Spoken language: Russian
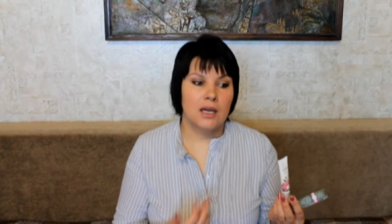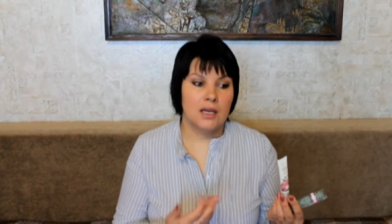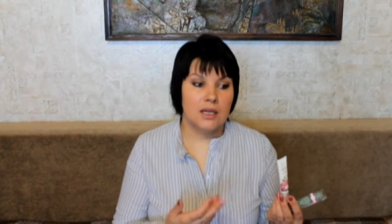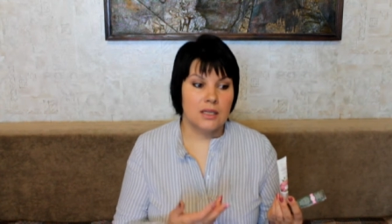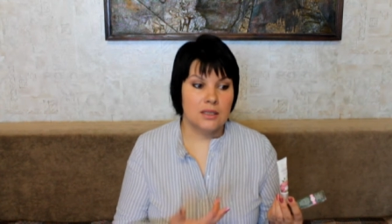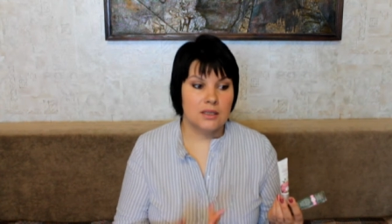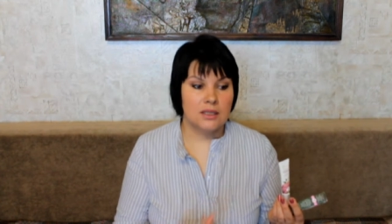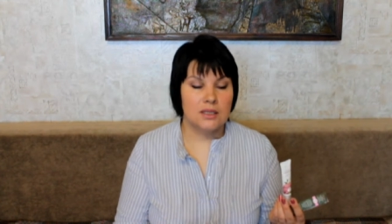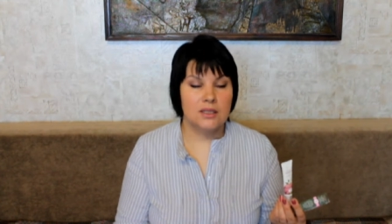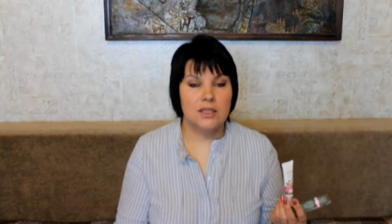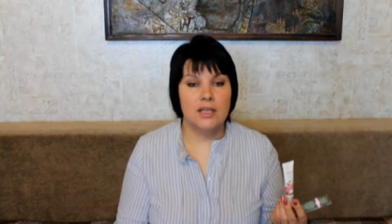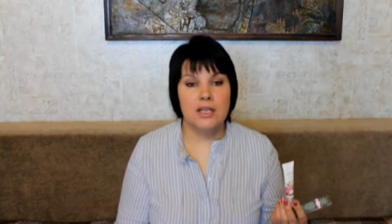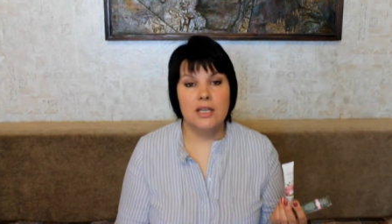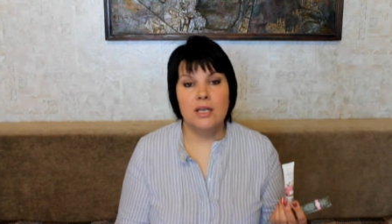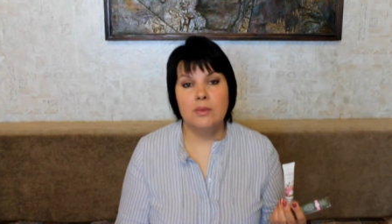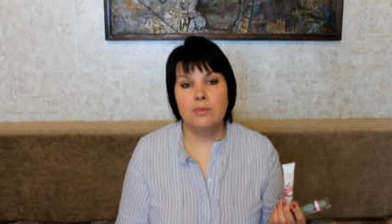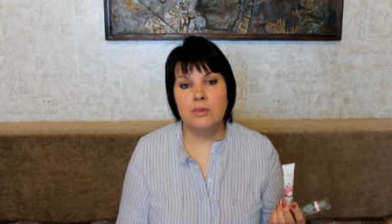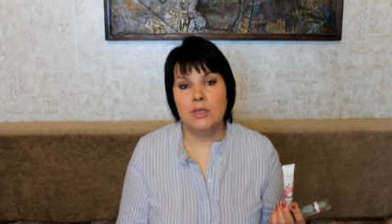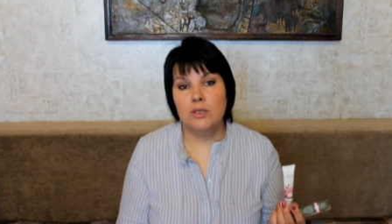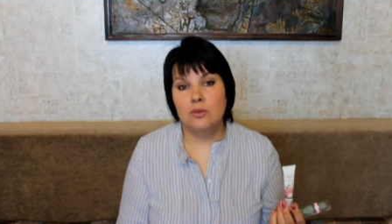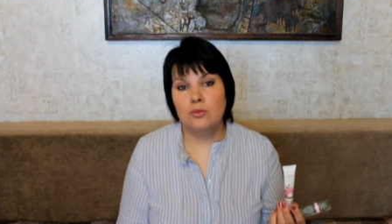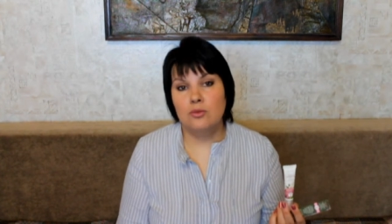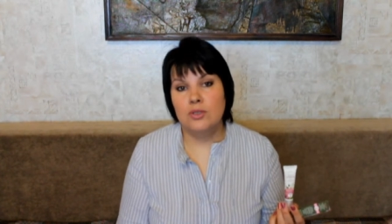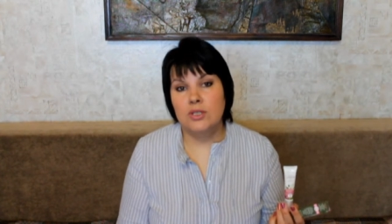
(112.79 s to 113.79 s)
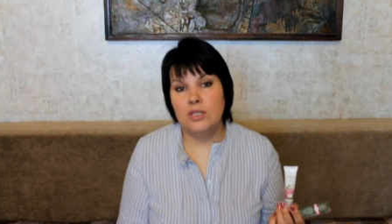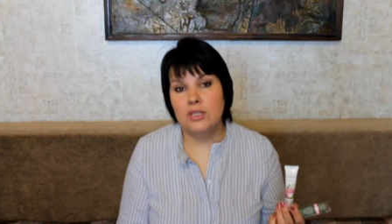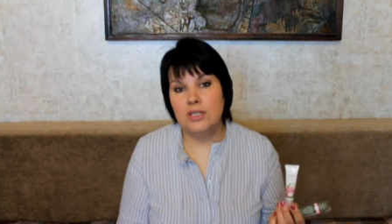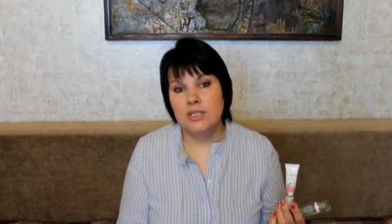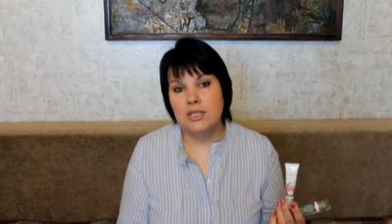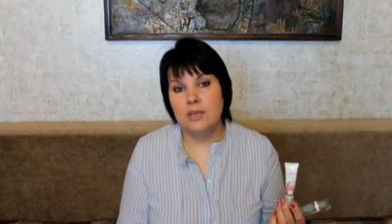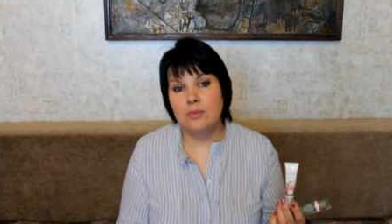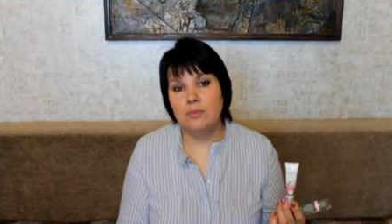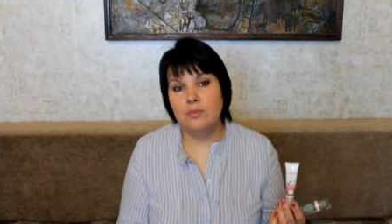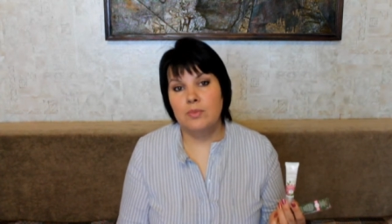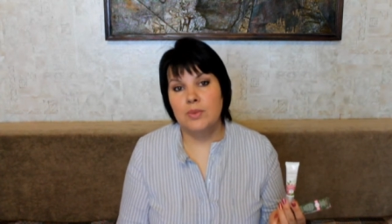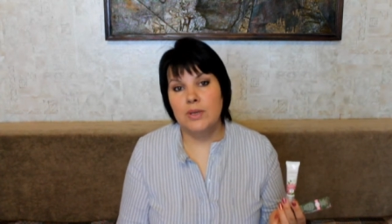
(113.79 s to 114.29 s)
этот крем
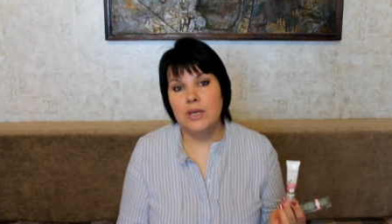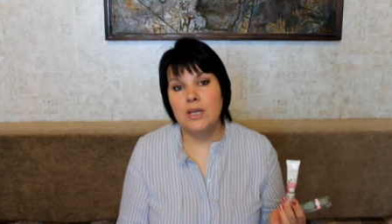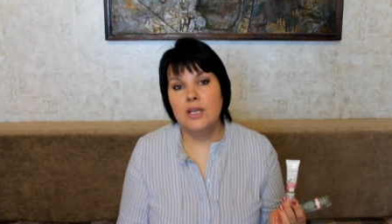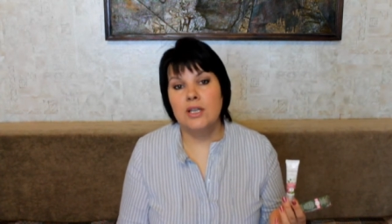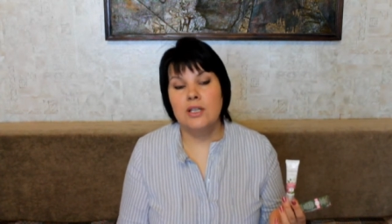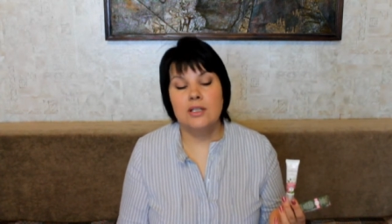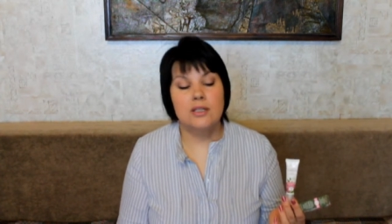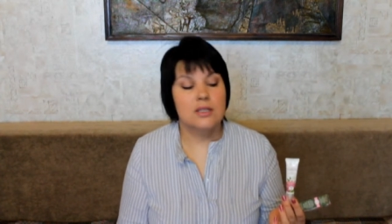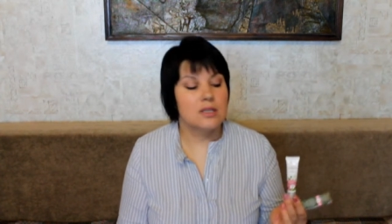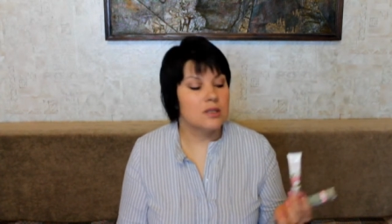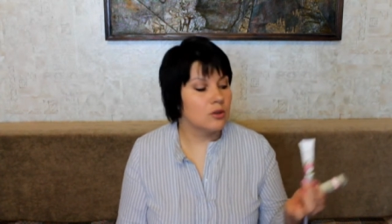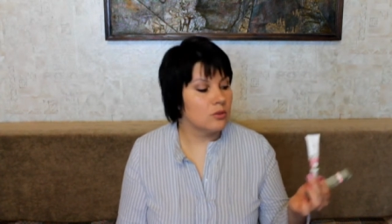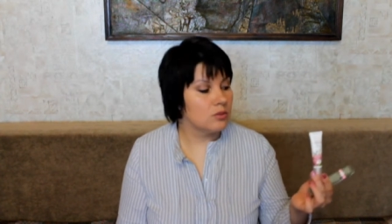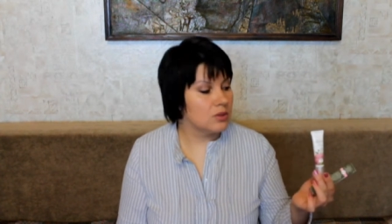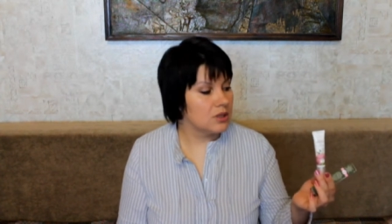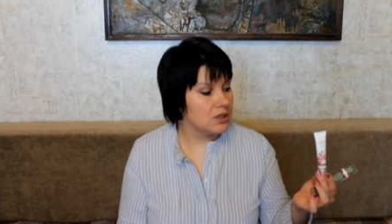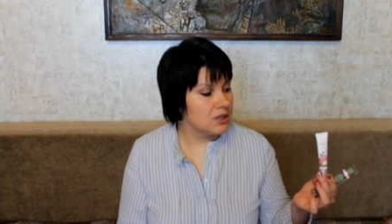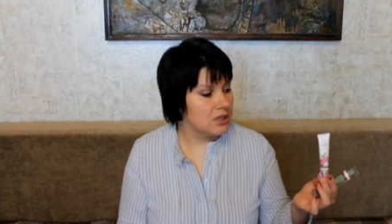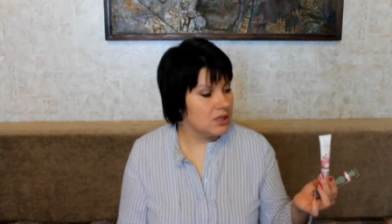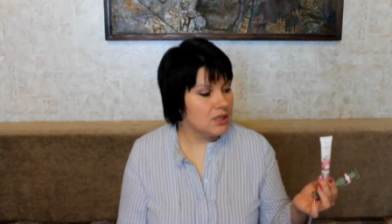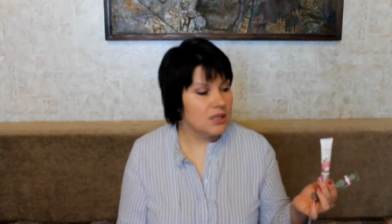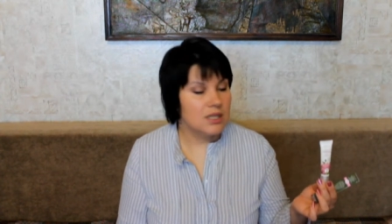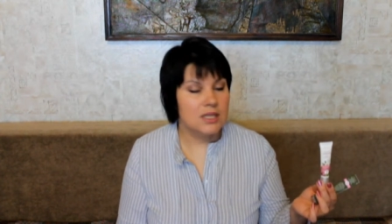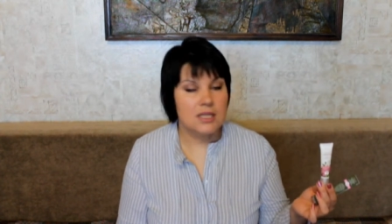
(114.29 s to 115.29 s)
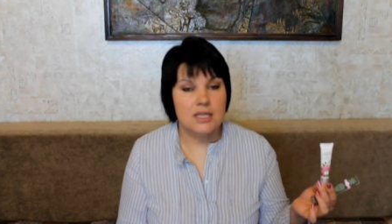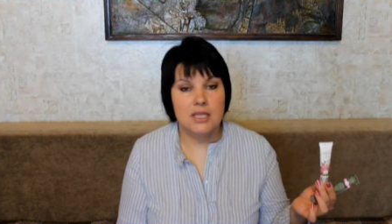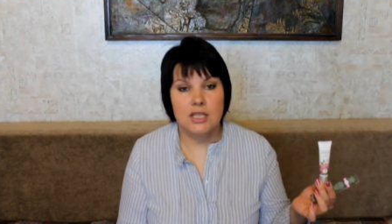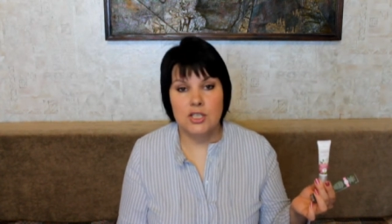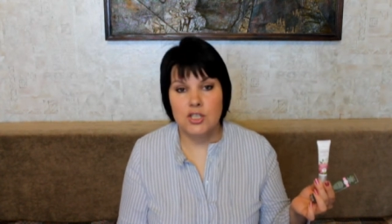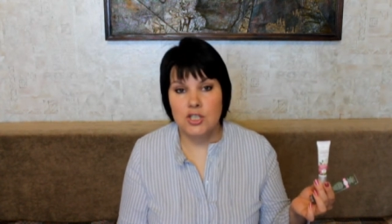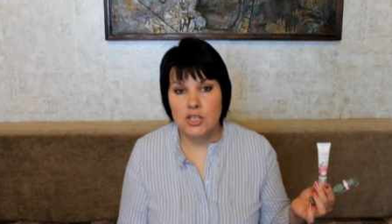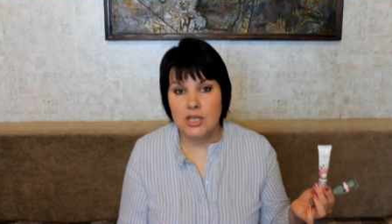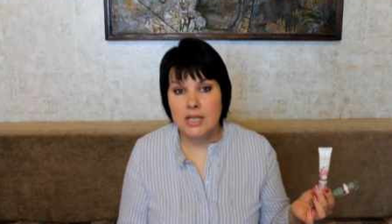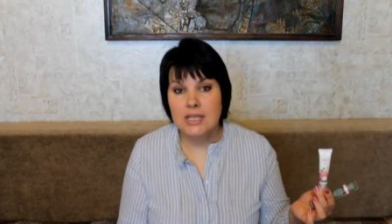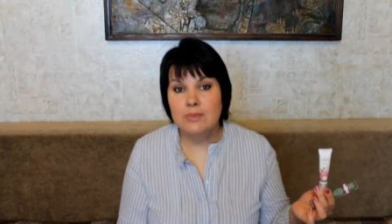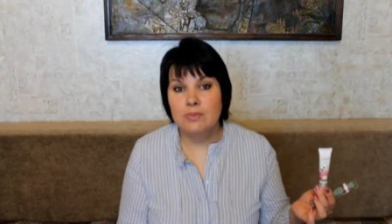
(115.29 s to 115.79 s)
наносится перед сном, где-то за
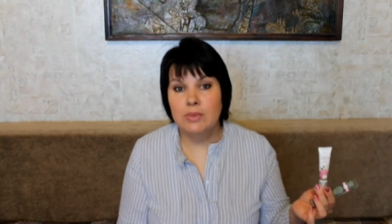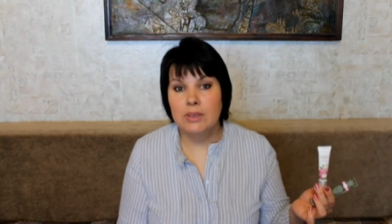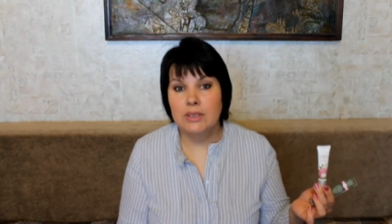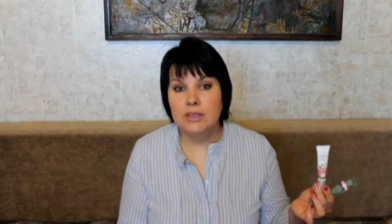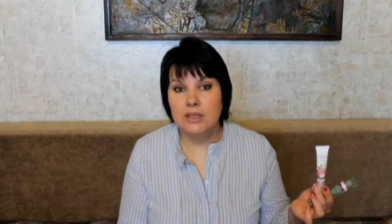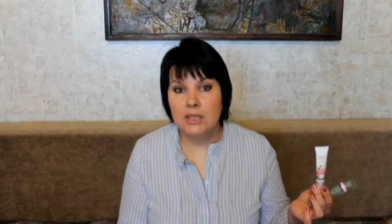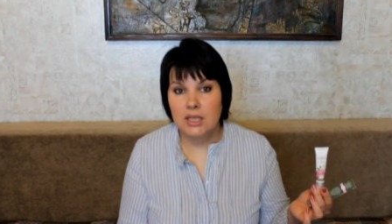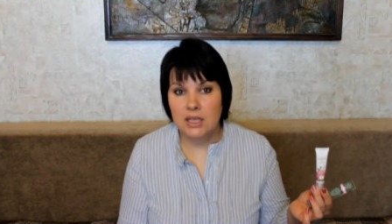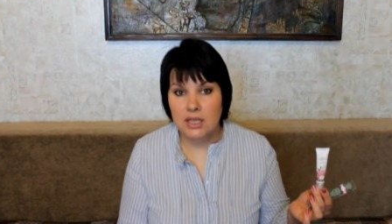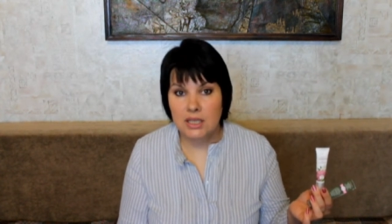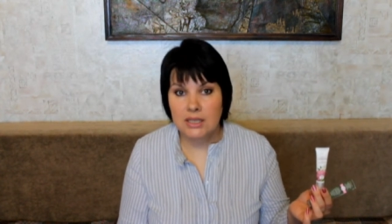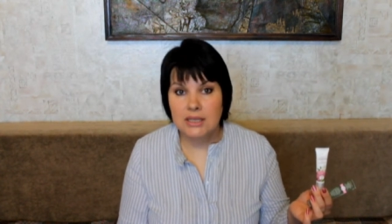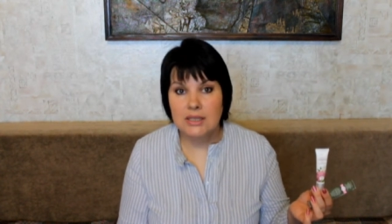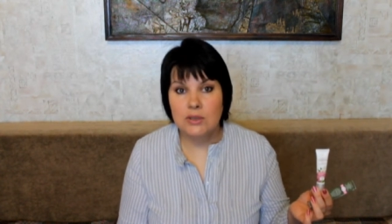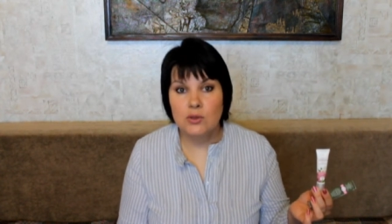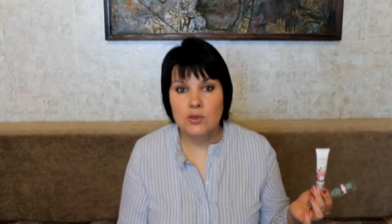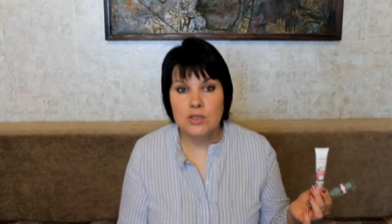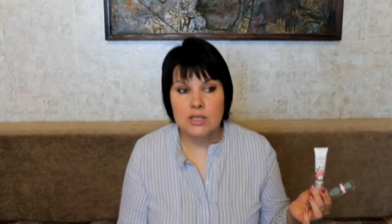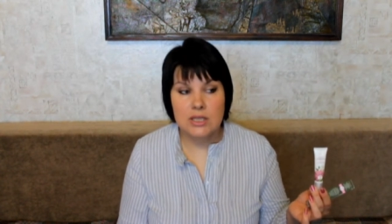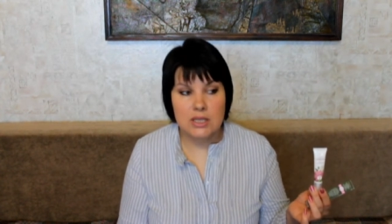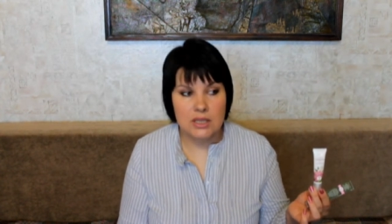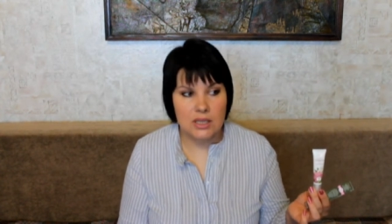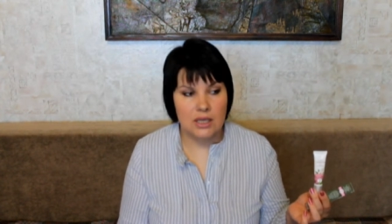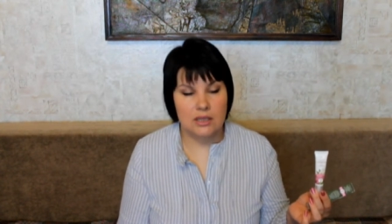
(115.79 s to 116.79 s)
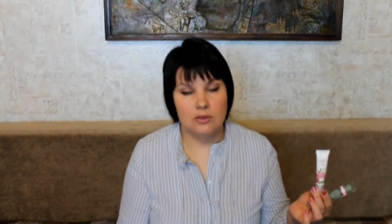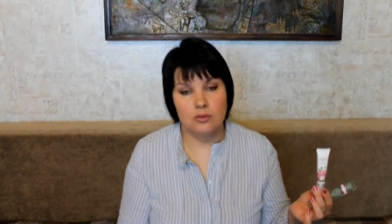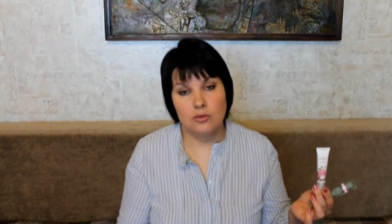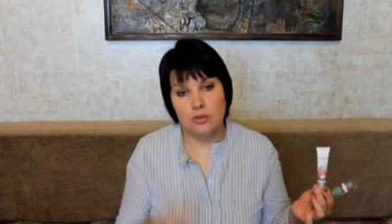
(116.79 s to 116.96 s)
час-полтора до сна.